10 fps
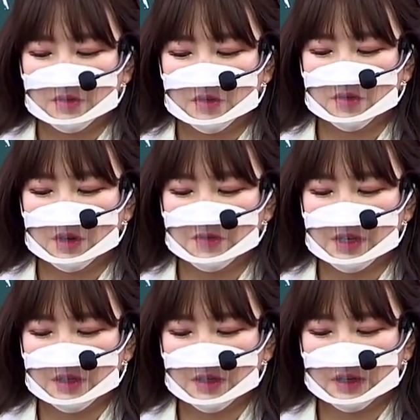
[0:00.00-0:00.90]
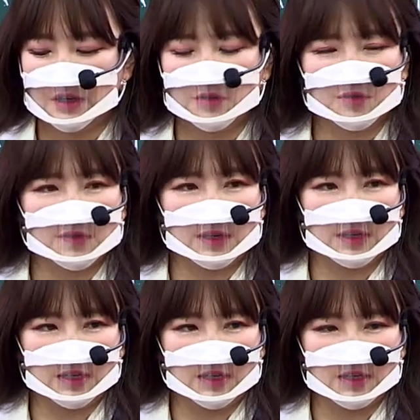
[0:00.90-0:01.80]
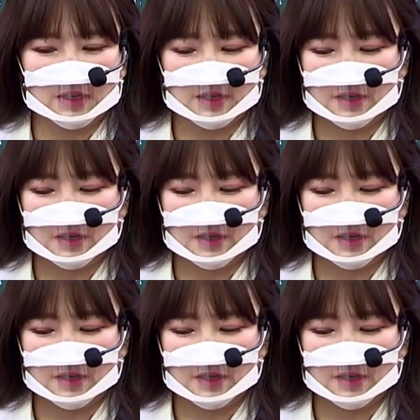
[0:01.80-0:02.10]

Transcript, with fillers: 9월 위에 쓸까요? 9월 1일.